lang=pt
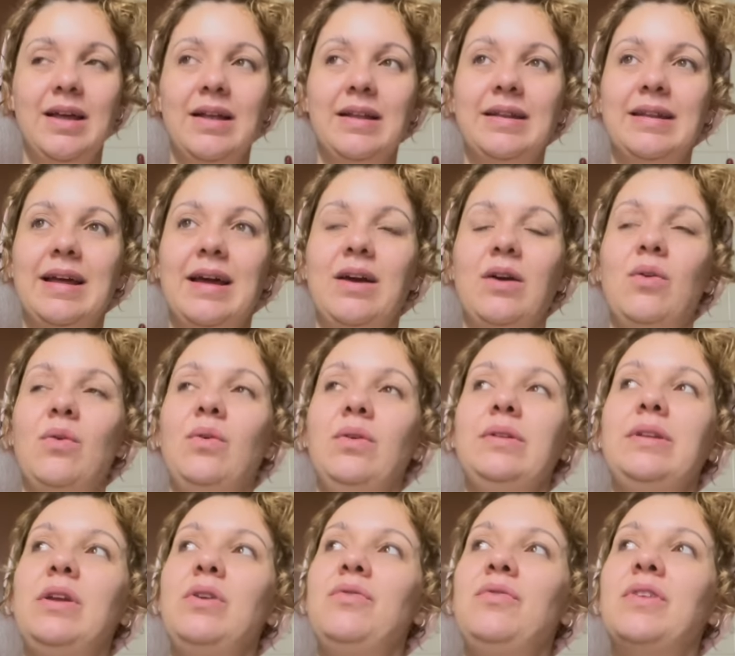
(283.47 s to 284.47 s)
Tá.
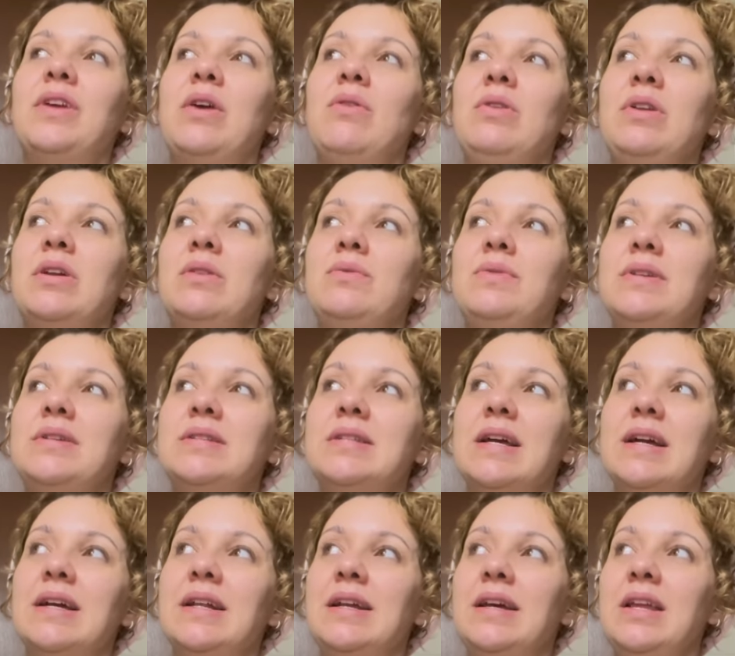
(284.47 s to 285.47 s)
Ontem eu fiquei olhando no
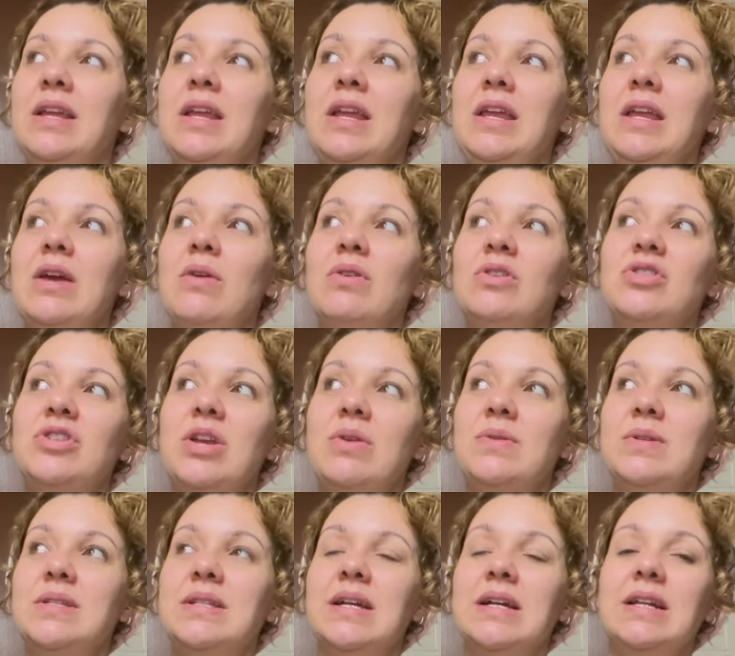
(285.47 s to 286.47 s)
Instagram e eu achei o
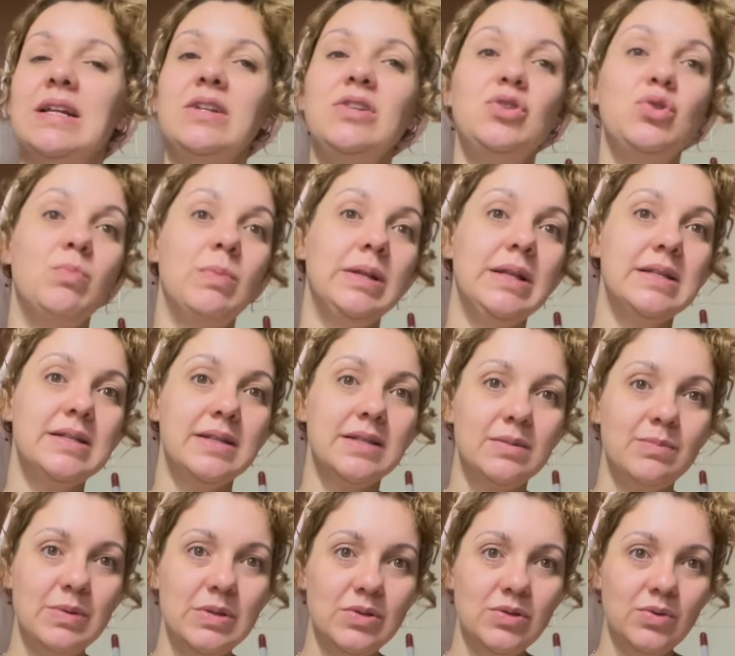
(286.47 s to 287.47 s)
Instagram de uma dessas
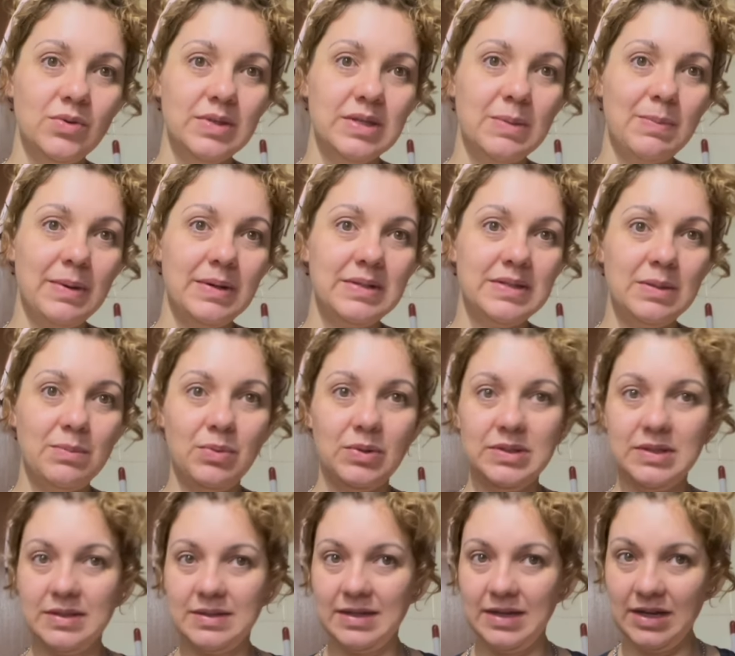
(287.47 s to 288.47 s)
pessoas que participou
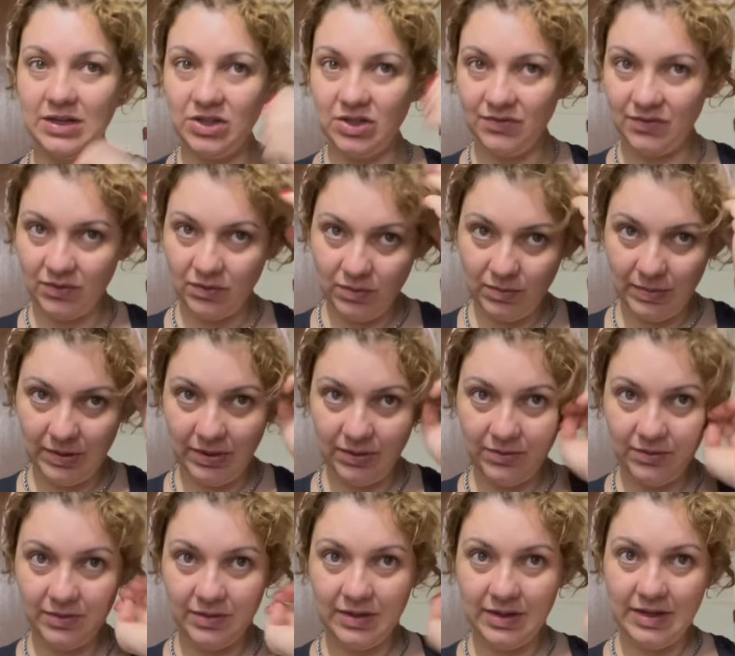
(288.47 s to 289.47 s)
dessa seletiva
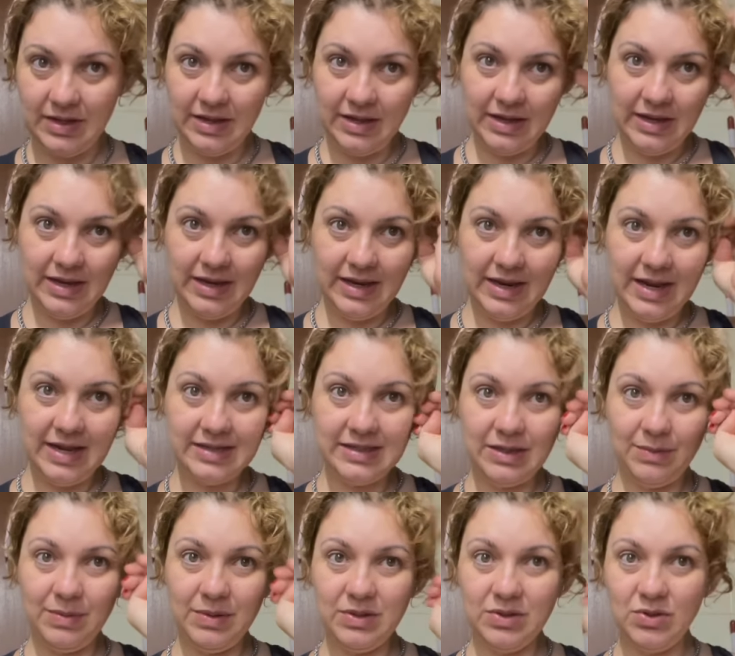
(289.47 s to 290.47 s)
comigo e
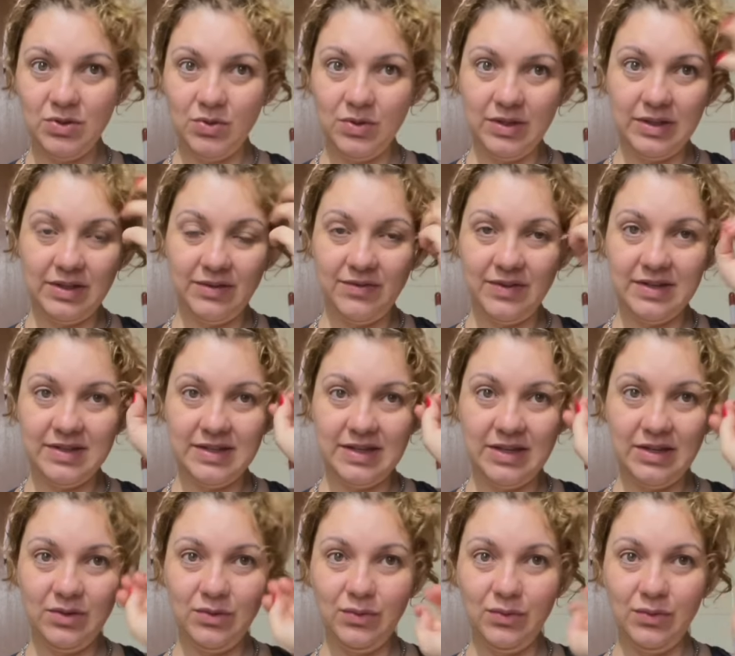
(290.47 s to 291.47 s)
essa pessoa tá
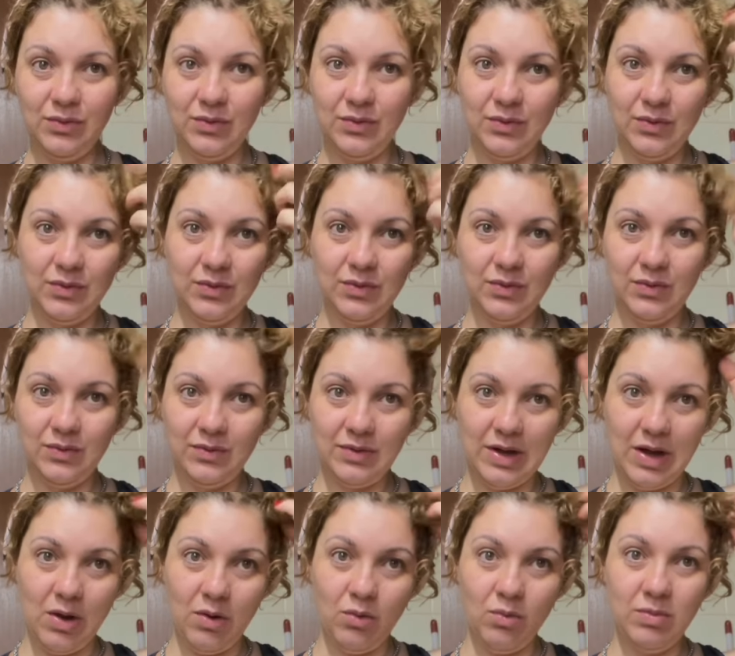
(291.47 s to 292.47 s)
fazendo
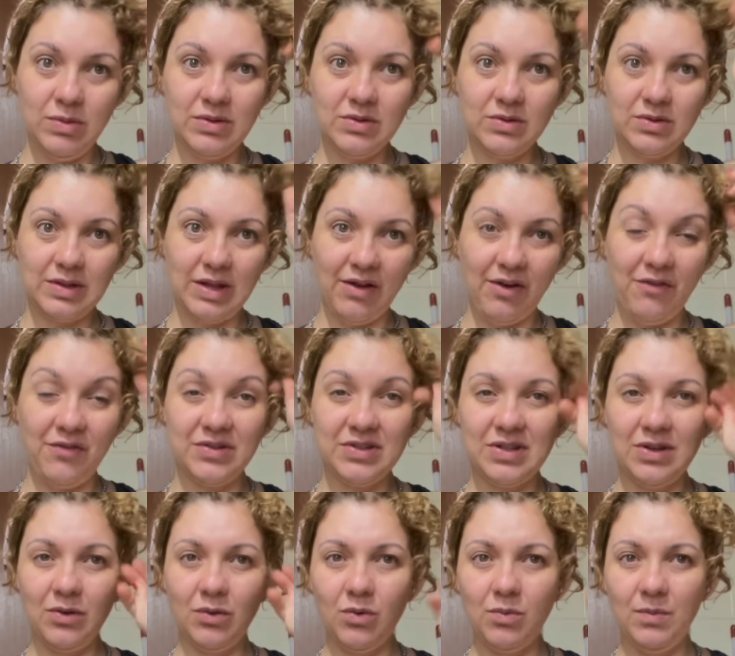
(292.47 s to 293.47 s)
algumas. Tava
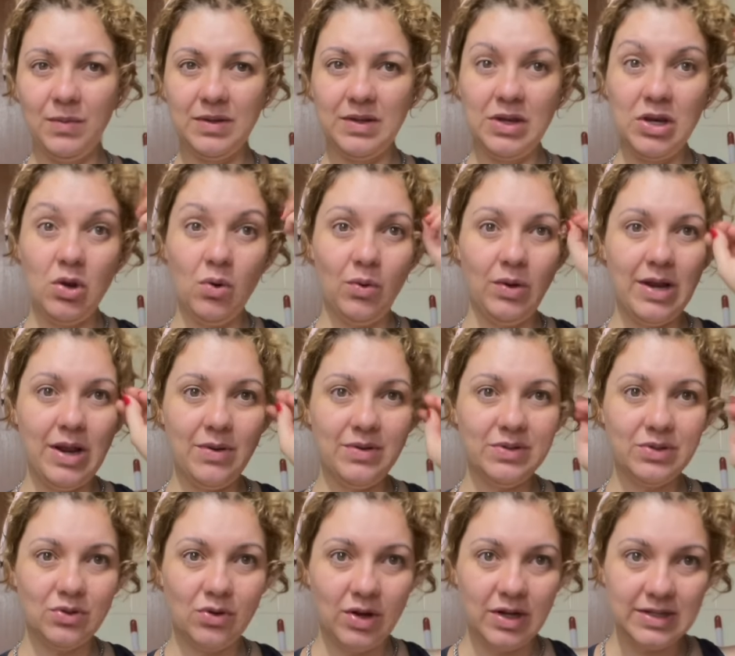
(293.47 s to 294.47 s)
fazendo alguma. E eu olhei
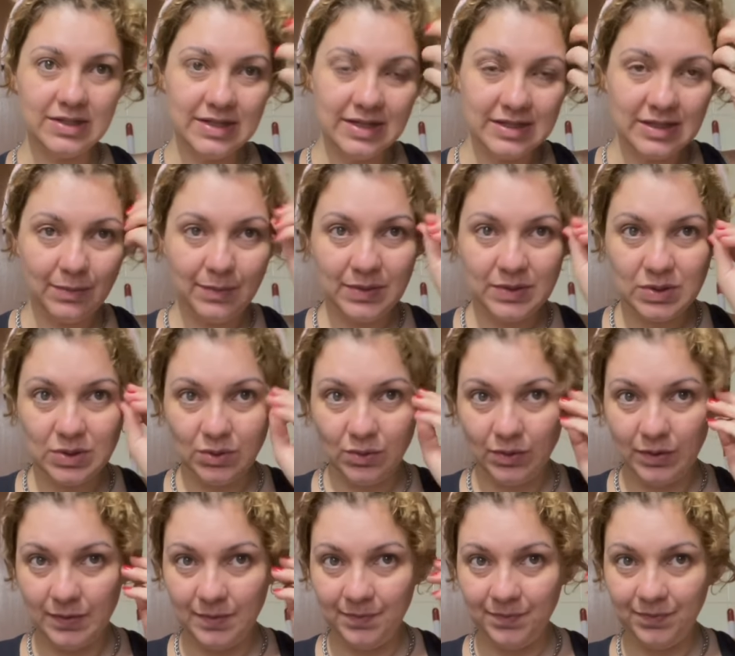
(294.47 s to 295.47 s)
stories dessa pessoa.